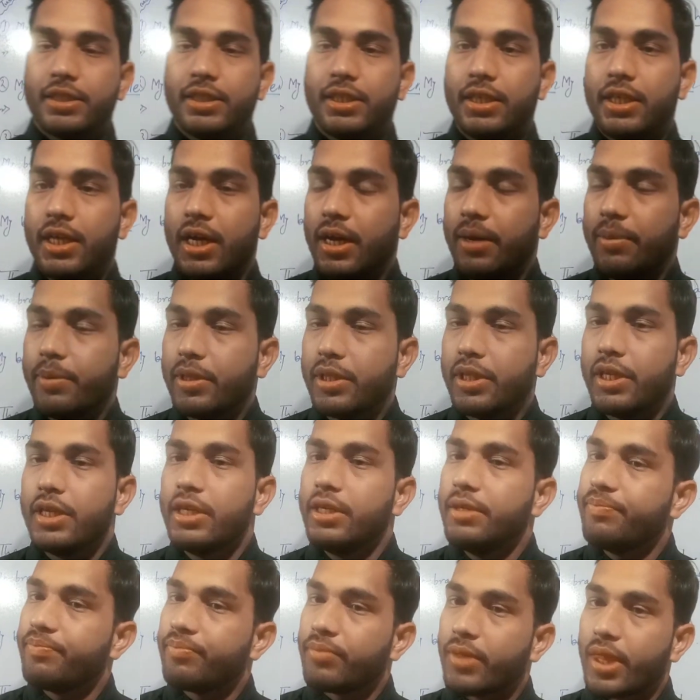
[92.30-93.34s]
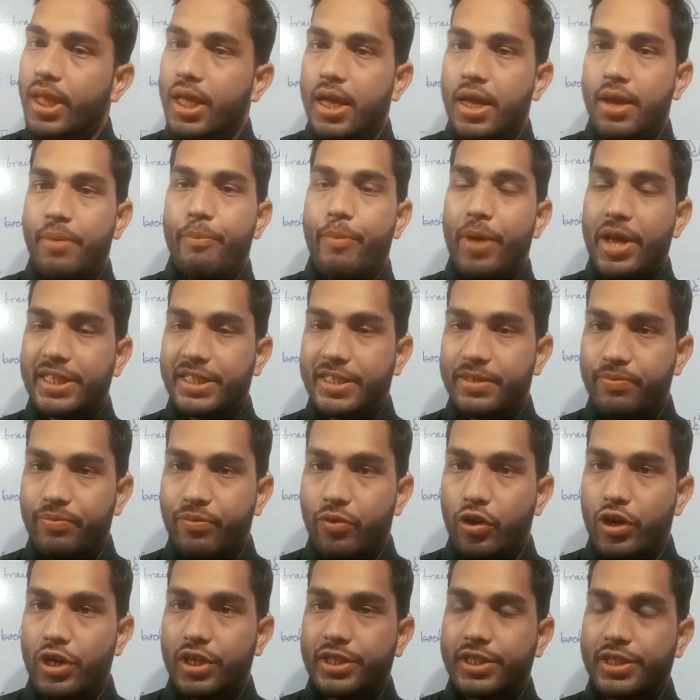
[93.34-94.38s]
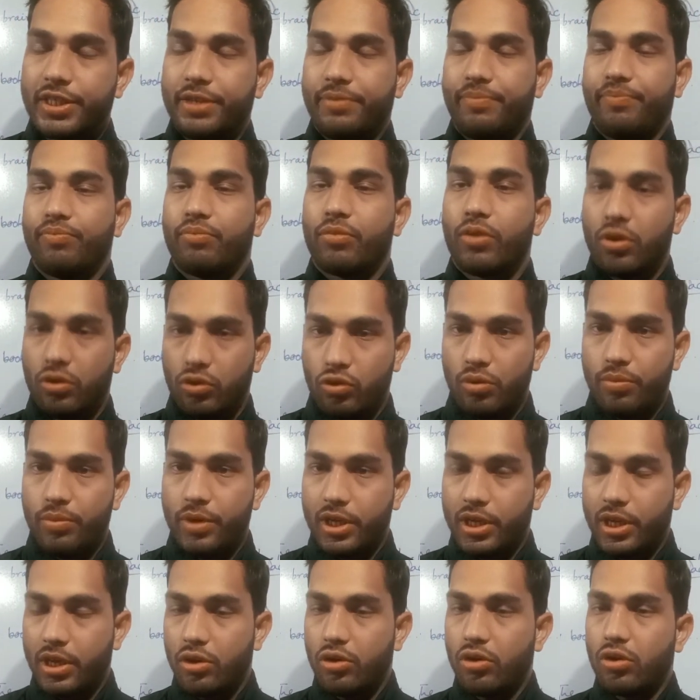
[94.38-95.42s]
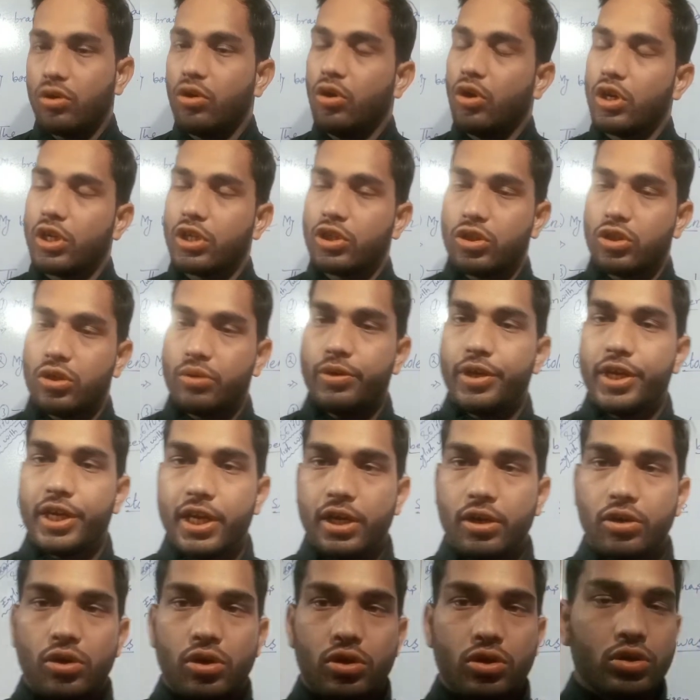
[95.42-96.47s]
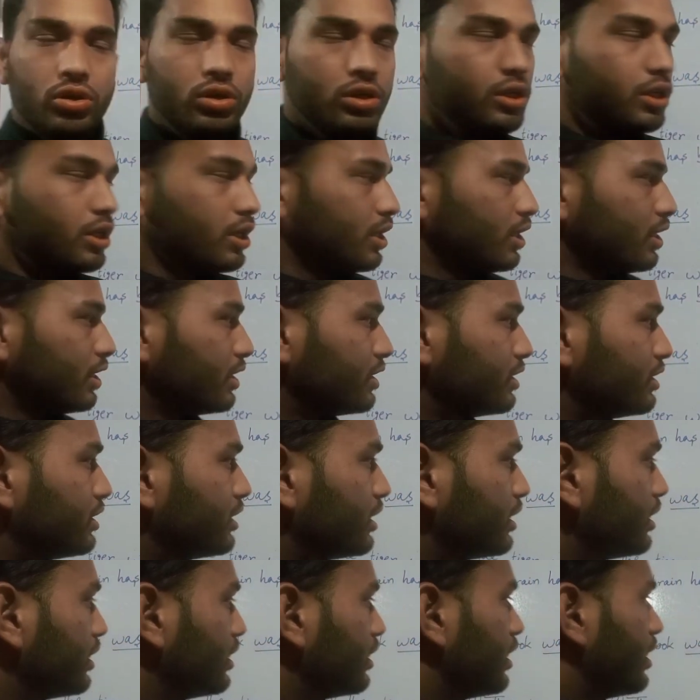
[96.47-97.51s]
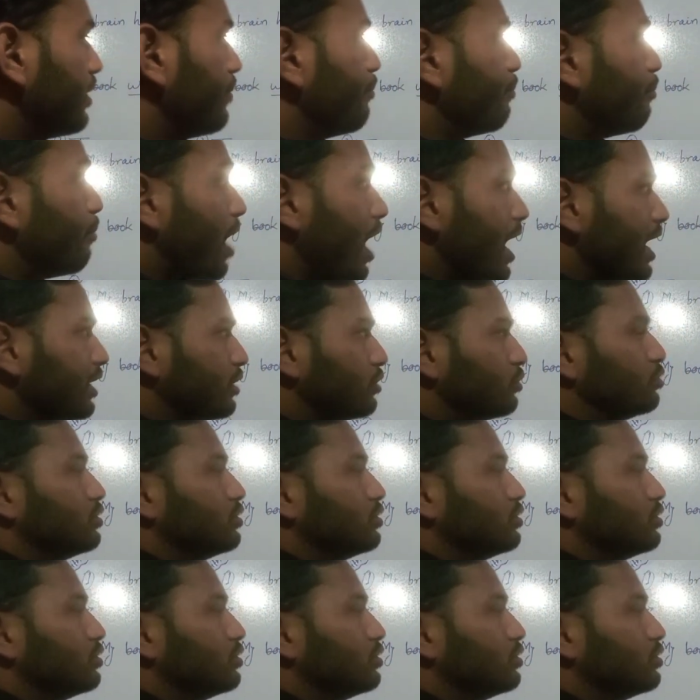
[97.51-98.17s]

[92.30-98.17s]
আছে আমাদের প্যাসিভ ভয়েসে তোমরা কি করো অনেক সময় এটা করো যে বাই